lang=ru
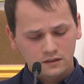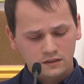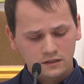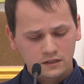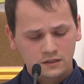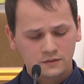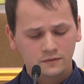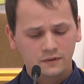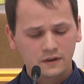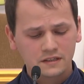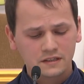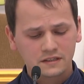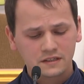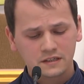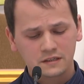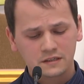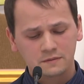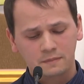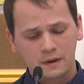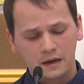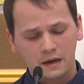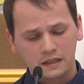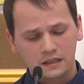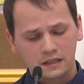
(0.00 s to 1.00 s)
с
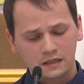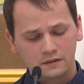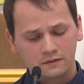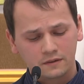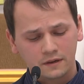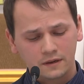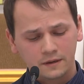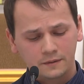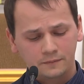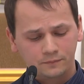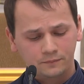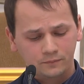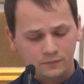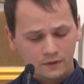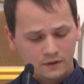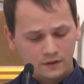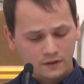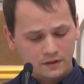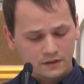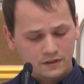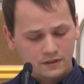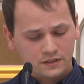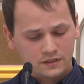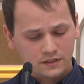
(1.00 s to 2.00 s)
25
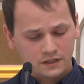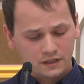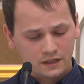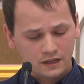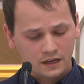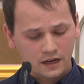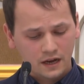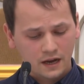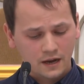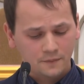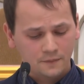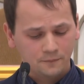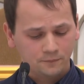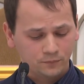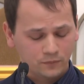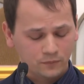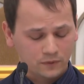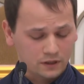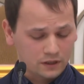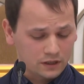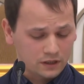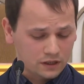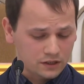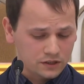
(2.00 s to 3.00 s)
стиха
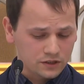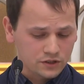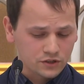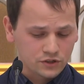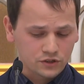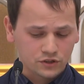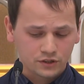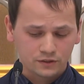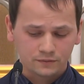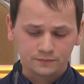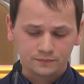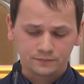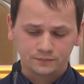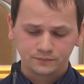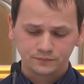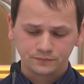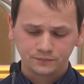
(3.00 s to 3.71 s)
и ниже –